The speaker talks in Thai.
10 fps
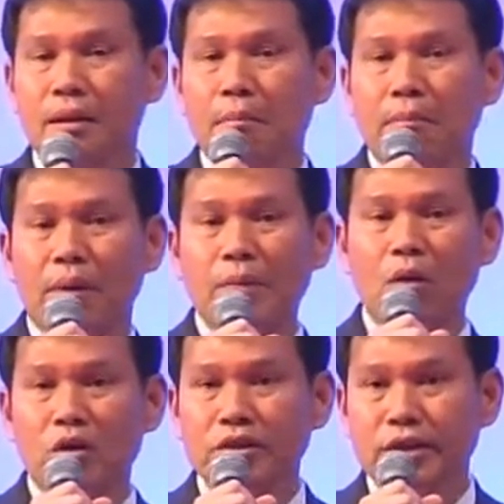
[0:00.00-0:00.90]
มันมี
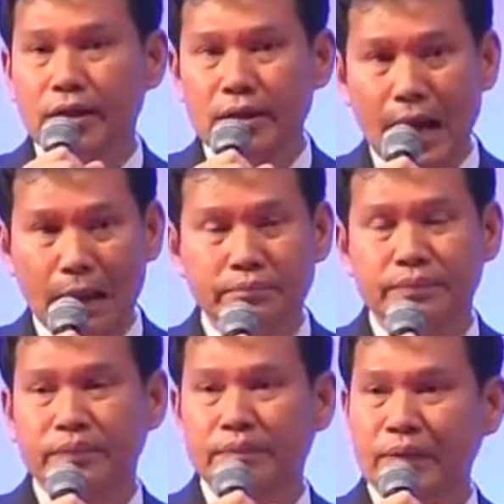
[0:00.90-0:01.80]
คนชี้
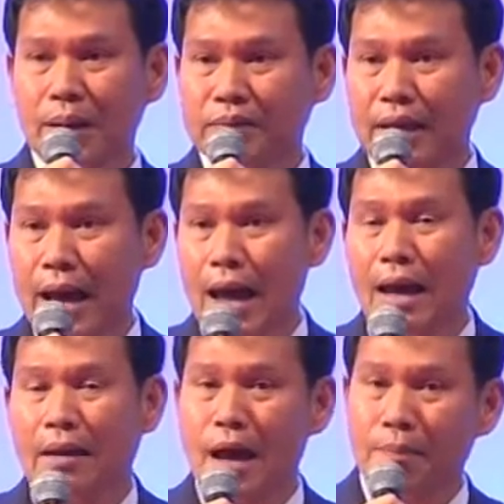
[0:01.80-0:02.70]
นำนำทาง
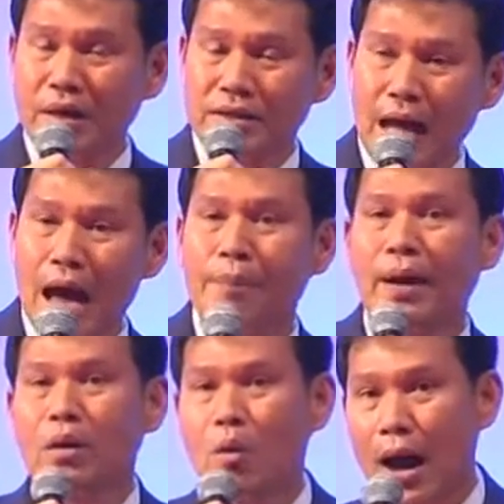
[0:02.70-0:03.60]
ให้ไปซ้ายไป
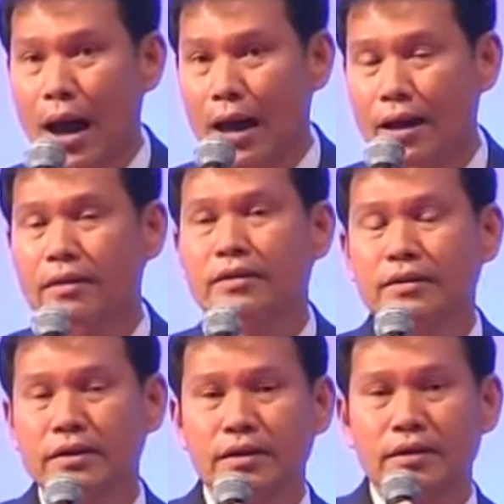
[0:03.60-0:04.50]
ขวา
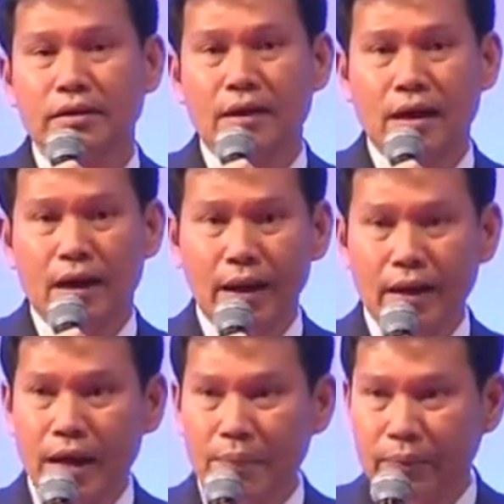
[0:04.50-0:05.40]
ให้
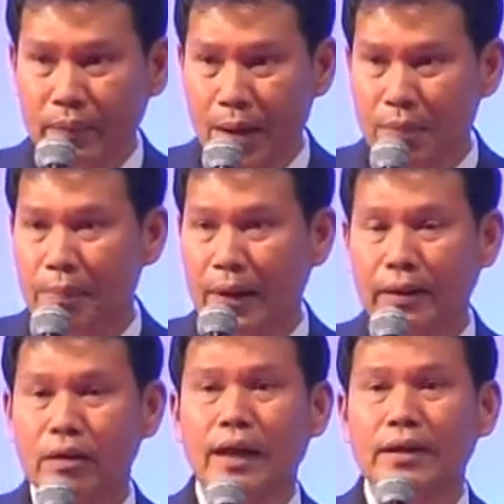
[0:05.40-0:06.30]
ทำกำไร
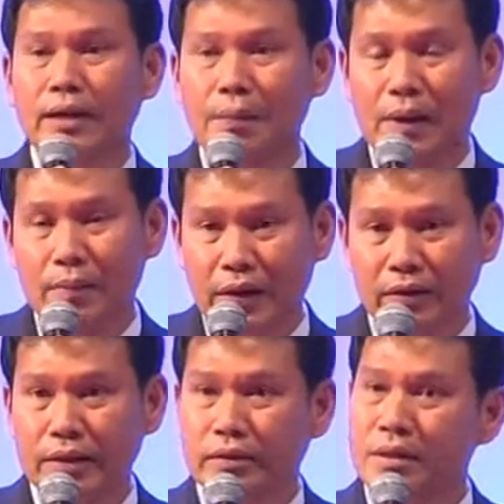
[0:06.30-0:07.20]
เท่านั้นทำกำไร
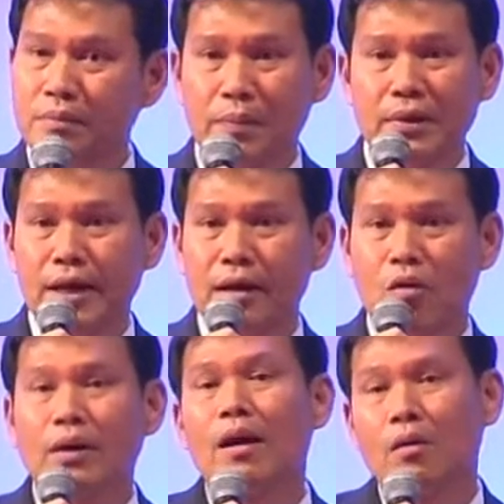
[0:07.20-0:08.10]
นี้ซึ่งมันไม่ใช่ข
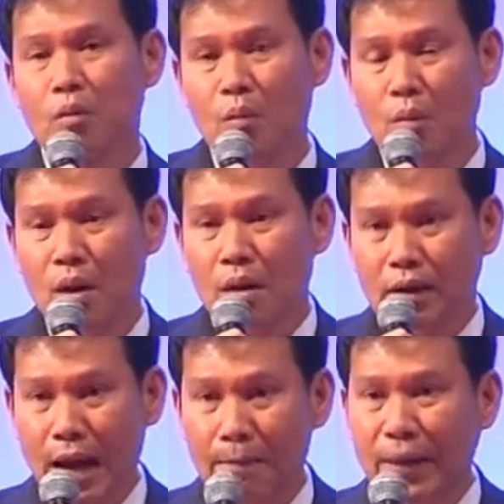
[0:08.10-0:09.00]
องเรา
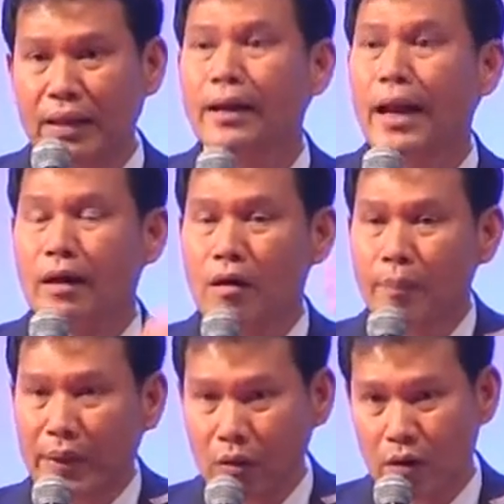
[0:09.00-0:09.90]
ทำไปเท่าไหร่ก็
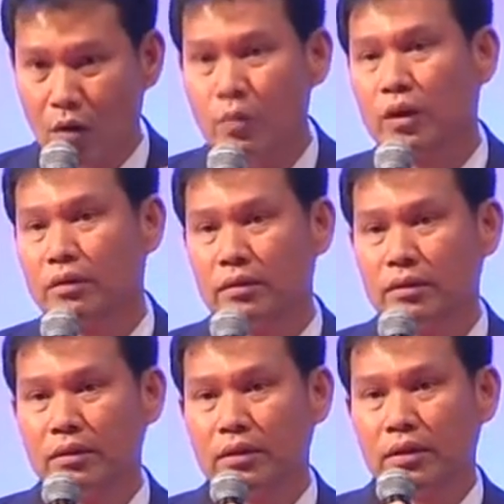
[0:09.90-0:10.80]
เป็นของเขาหมด
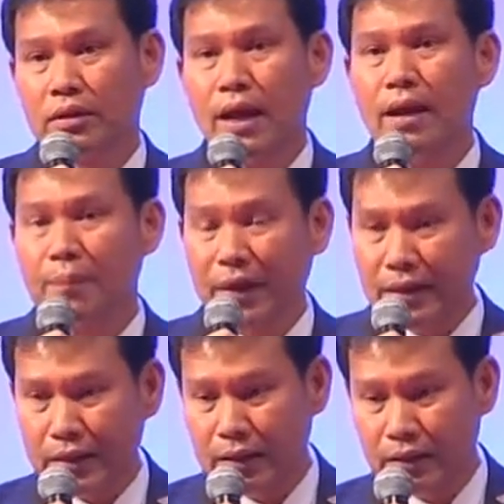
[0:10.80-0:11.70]
ถ้าเป็นอ
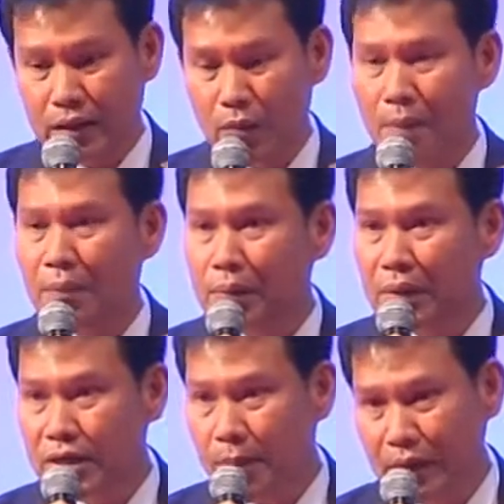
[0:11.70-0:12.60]
ย่างนี้ถือว่ามัน
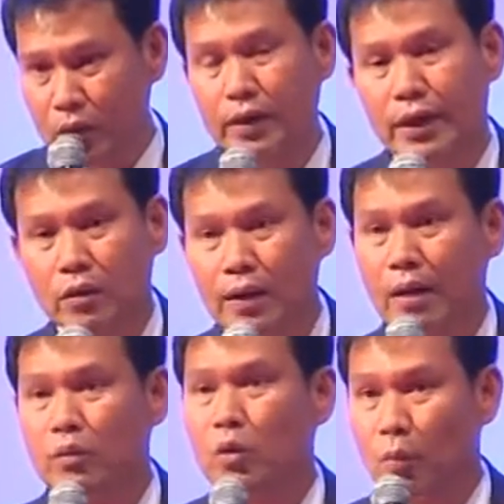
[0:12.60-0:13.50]
ไม่ใช่เป็นธุรกิจของ
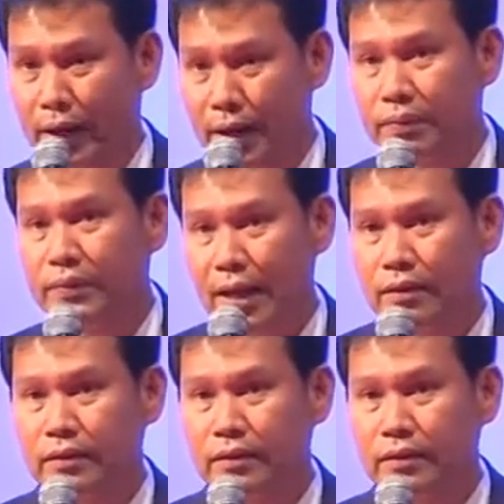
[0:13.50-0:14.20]
เราถูกไหมครับท่าน